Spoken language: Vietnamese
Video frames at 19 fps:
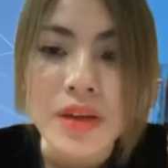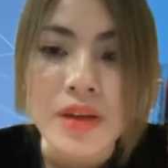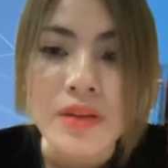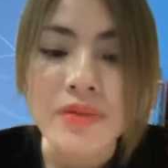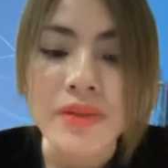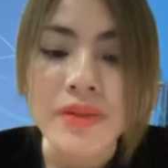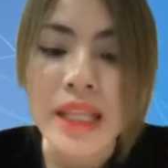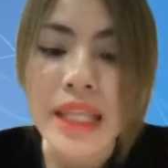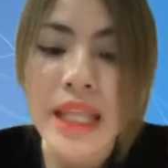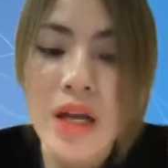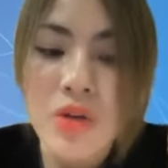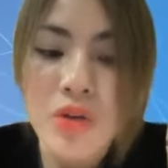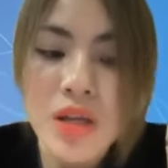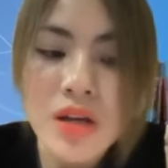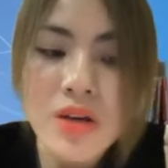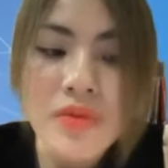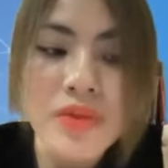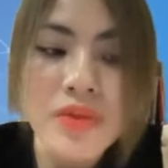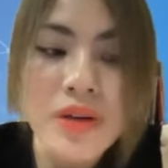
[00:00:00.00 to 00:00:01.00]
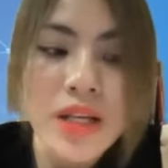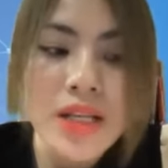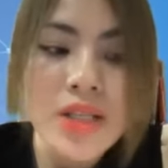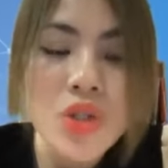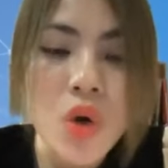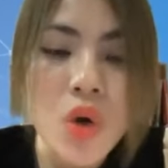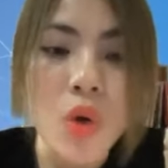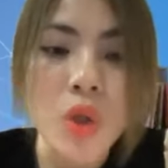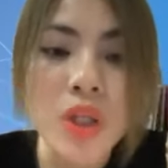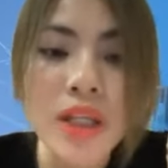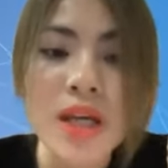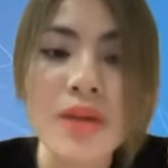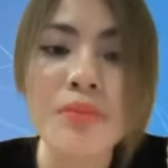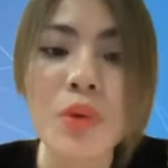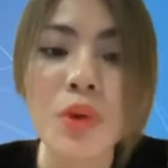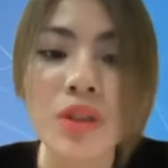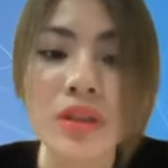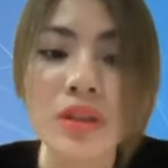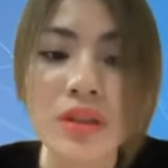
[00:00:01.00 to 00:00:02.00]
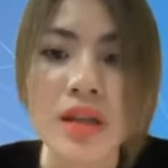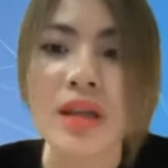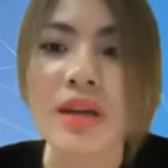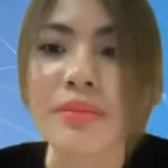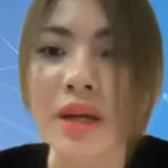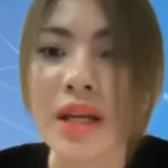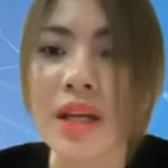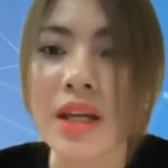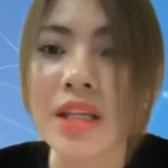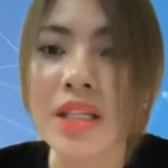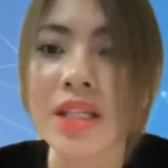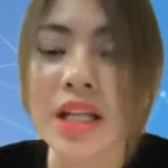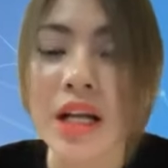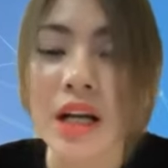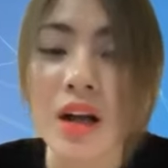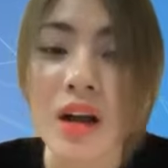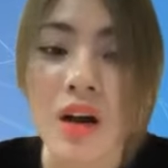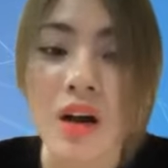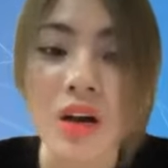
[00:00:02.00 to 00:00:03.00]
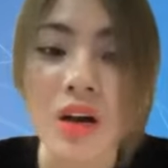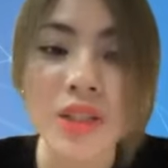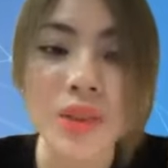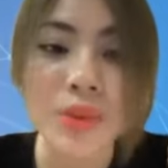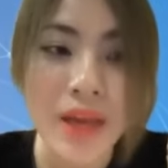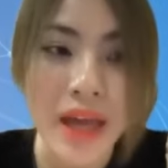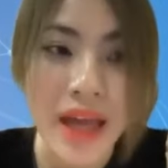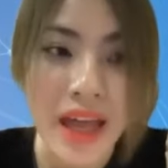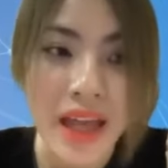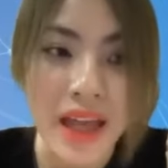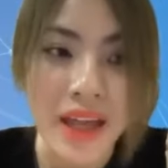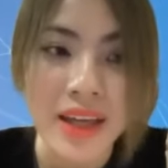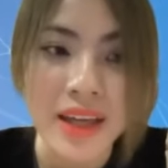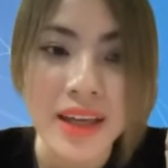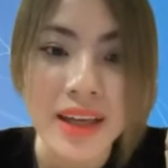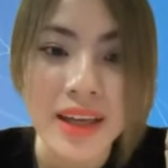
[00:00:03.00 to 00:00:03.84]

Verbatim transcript: Và nếu như với cái số tiền một tỷ mà anh chị đang có trong nhà ấy,